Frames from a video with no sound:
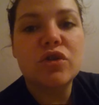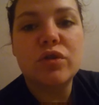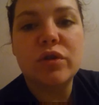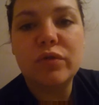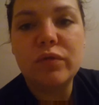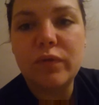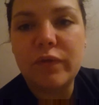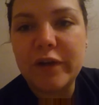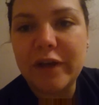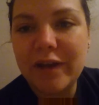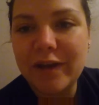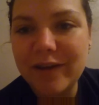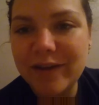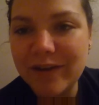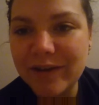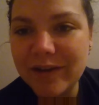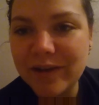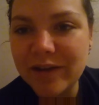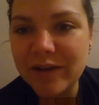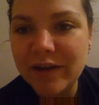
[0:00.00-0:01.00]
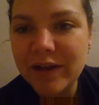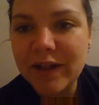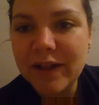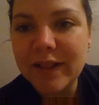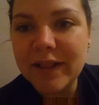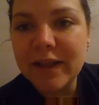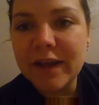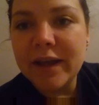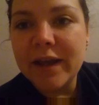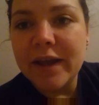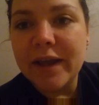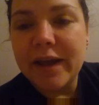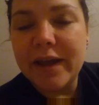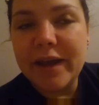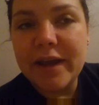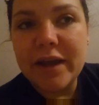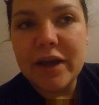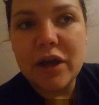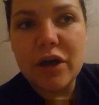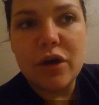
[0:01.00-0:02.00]
Je suis essoufflée.
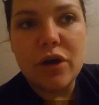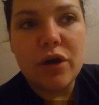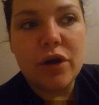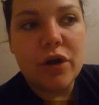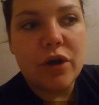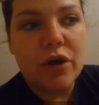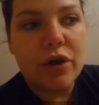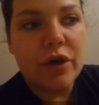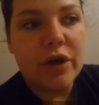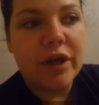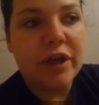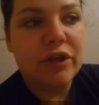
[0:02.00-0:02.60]
Euh,